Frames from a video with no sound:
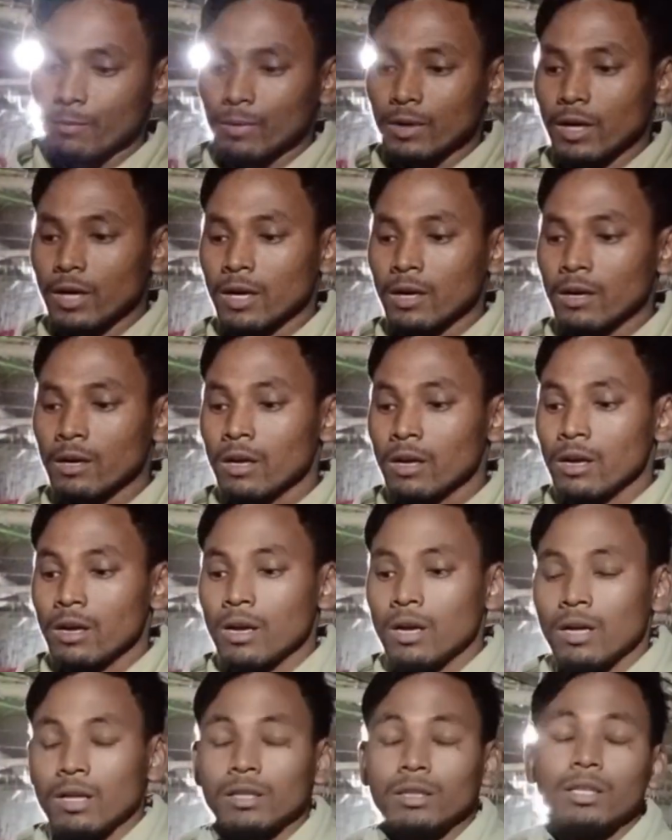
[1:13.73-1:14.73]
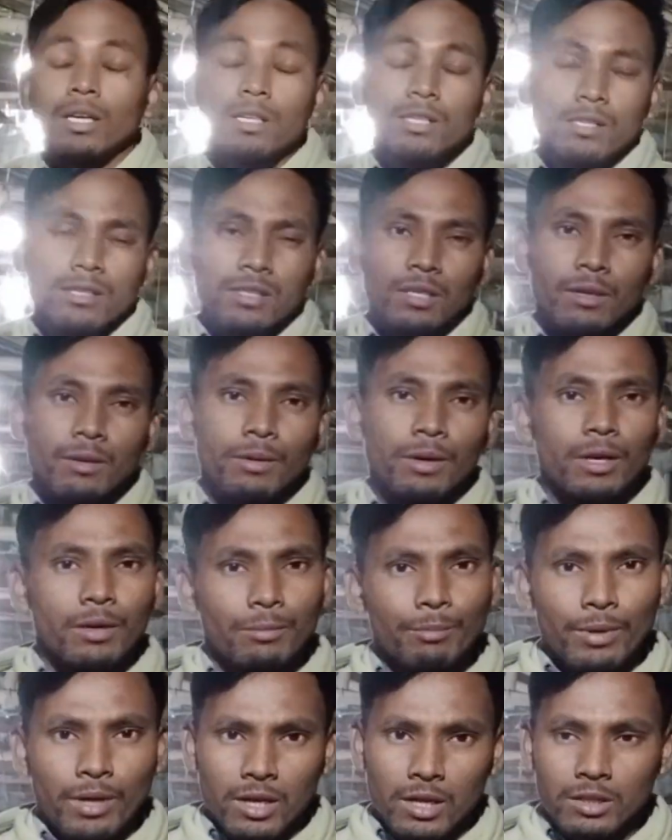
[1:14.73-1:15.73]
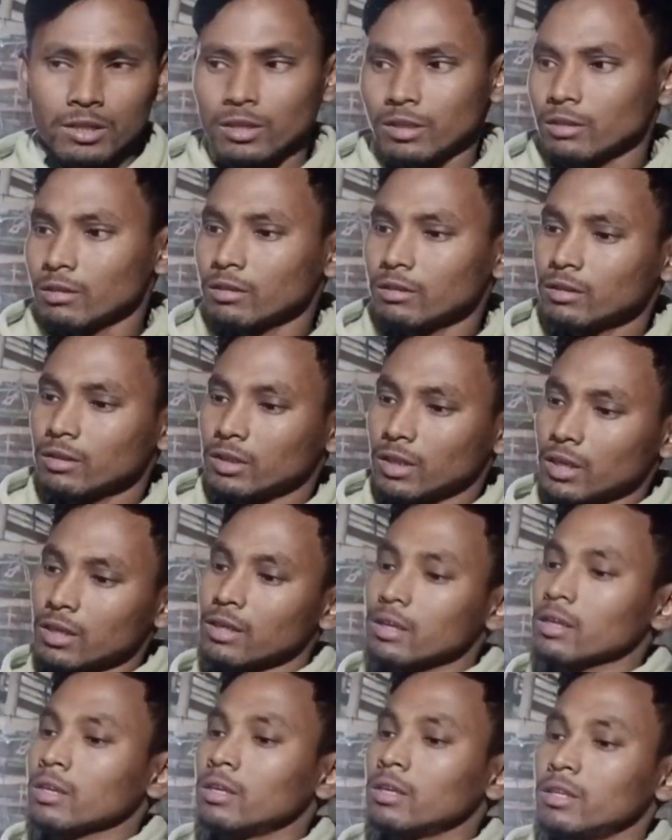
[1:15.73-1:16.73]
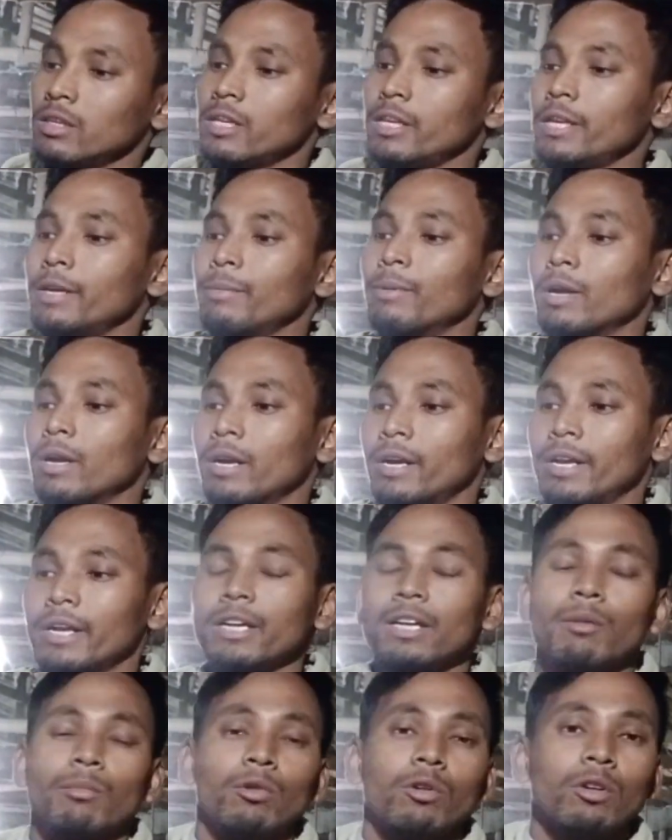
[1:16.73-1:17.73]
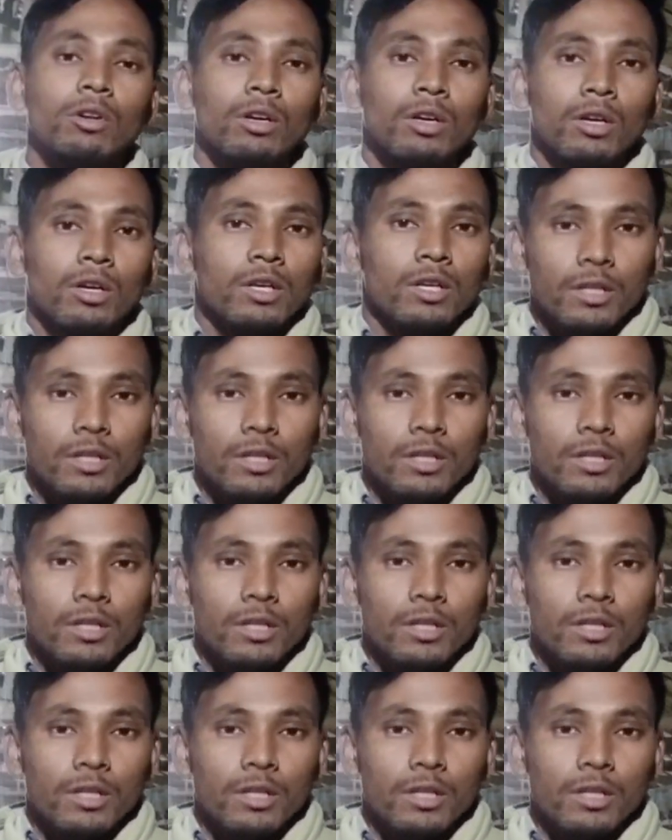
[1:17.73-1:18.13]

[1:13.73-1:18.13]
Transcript: आपका 10 से 12 दिन तक ये वाला नेट हम लोग